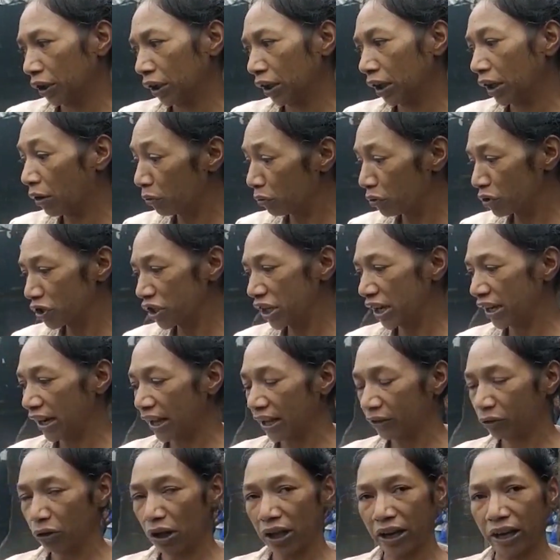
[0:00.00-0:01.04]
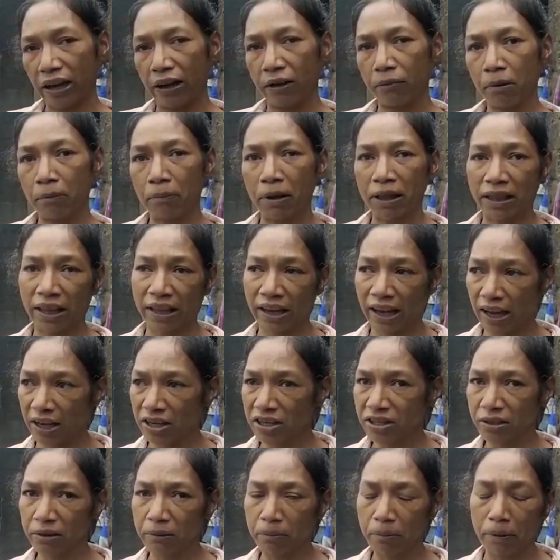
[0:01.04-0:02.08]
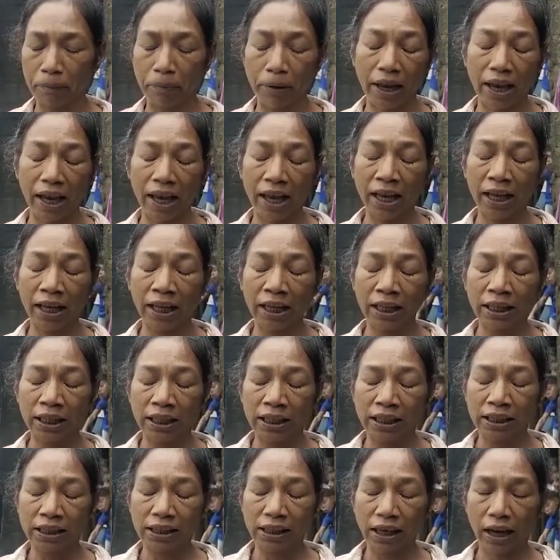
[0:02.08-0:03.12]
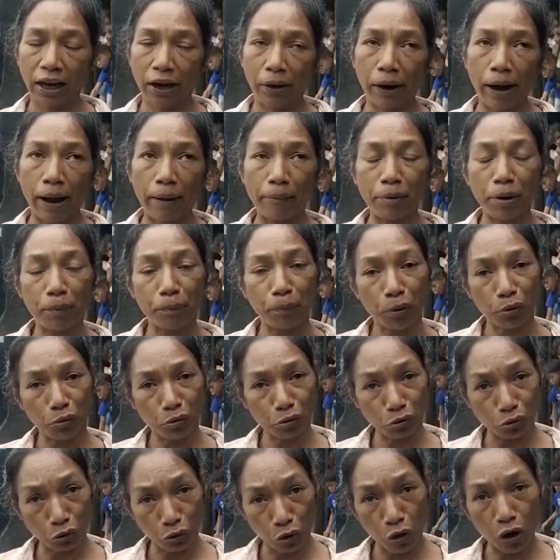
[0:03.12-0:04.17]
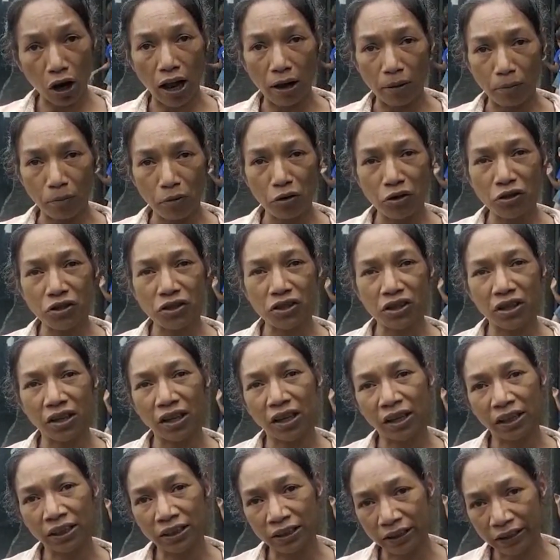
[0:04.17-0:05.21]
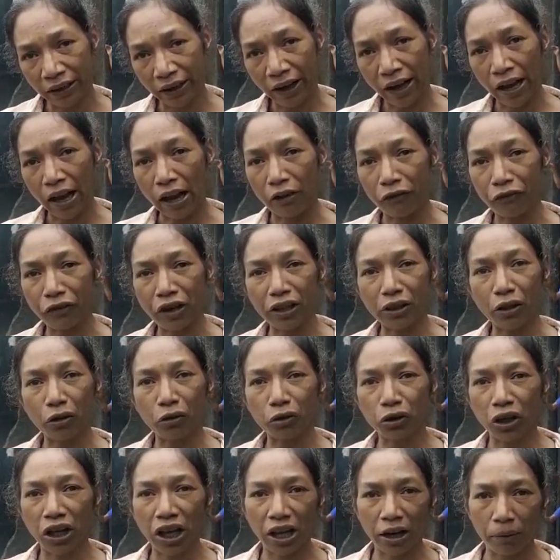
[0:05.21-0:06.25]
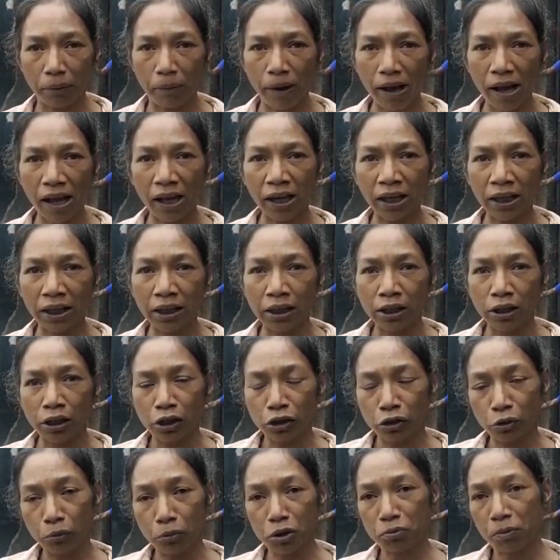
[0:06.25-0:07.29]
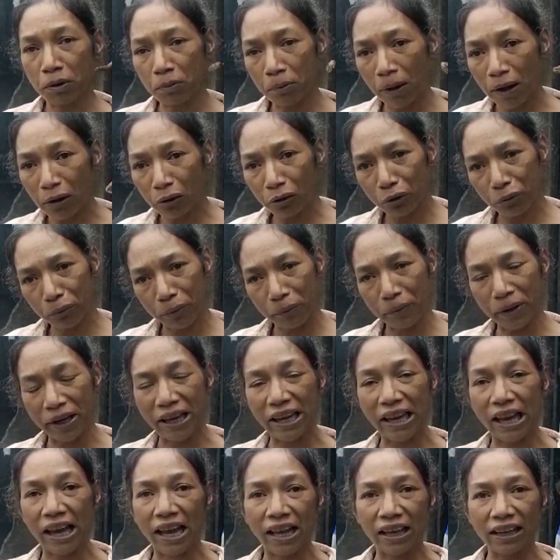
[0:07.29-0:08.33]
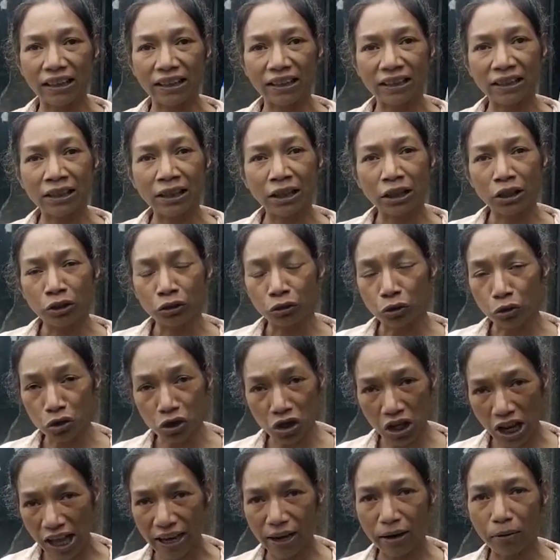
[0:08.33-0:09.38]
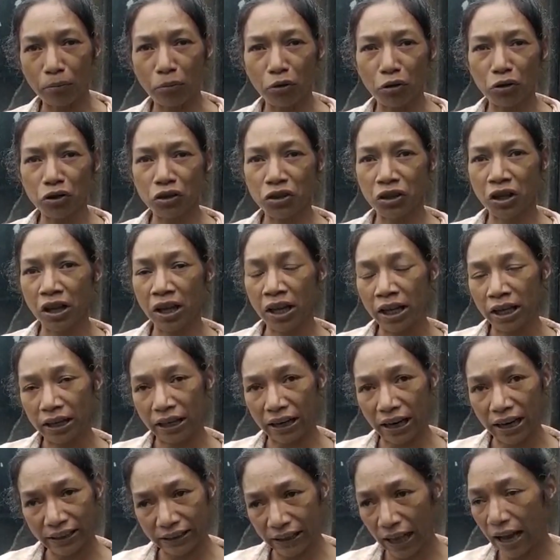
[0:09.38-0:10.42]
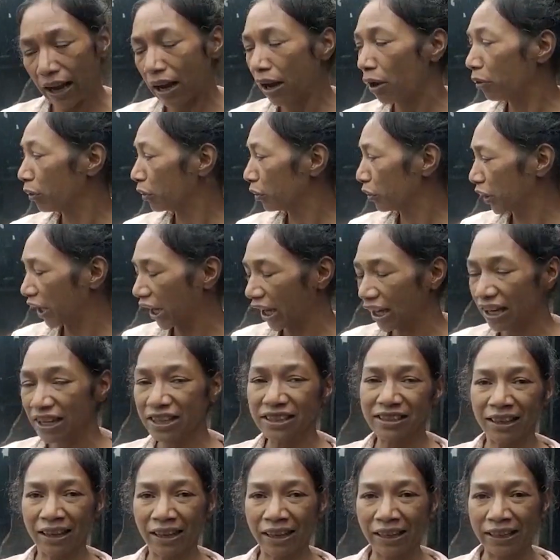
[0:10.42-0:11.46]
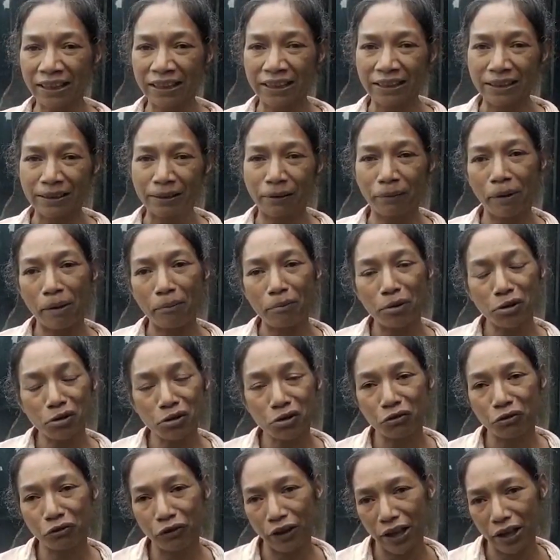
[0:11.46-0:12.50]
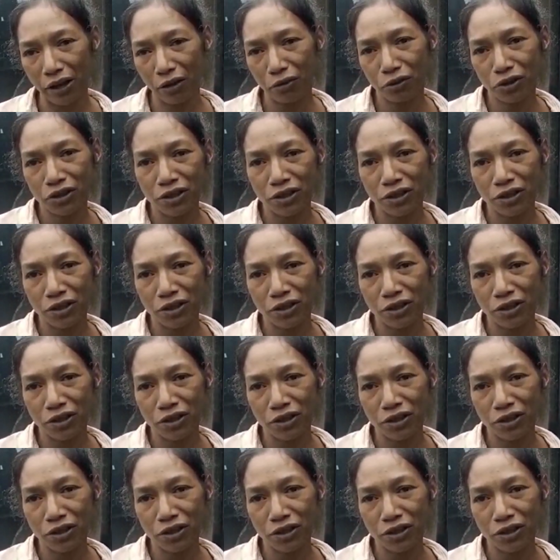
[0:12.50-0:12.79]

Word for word: lá hoje já na tua rede vão materiais não mas a minha produto local mos a feta o tia nova não mos balbalo não vemos aqui a tos larang mos rai taca o tu queres não vamos o governo